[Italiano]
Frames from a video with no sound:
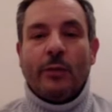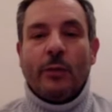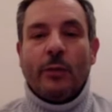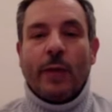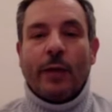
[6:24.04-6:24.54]
un
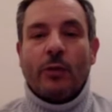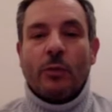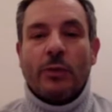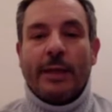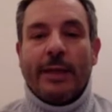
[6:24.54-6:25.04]
autobus di
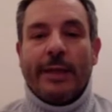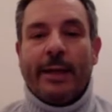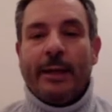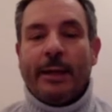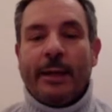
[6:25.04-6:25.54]
linea
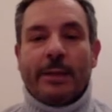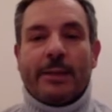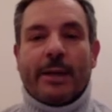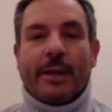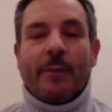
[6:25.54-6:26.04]

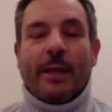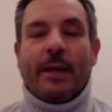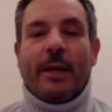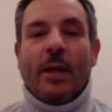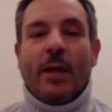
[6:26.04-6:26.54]

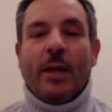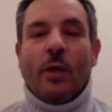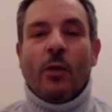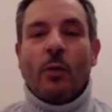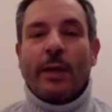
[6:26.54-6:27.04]
sarebbe un
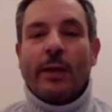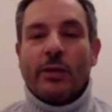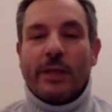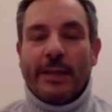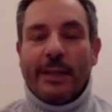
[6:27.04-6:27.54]
qualche cosa
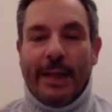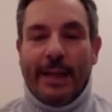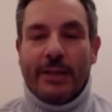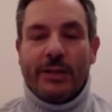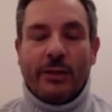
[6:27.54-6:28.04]
di
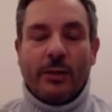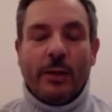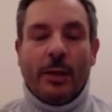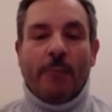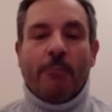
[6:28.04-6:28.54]
illecito
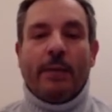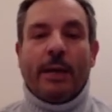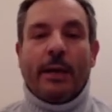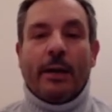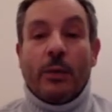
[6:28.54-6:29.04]

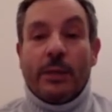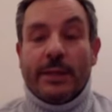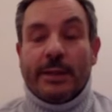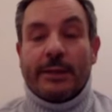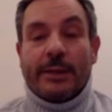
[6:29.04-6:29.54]
ma qui
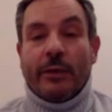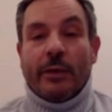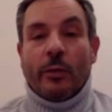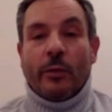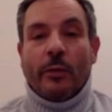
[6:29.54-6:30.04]
si trattava
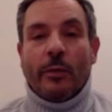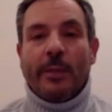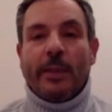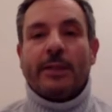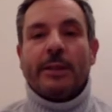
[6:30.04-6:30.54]

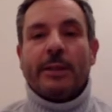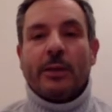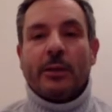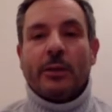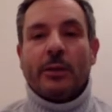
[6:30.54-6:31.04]
inequivocabilmente del
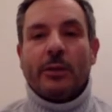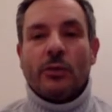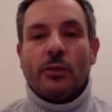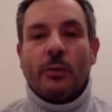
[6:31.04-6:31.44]
consumo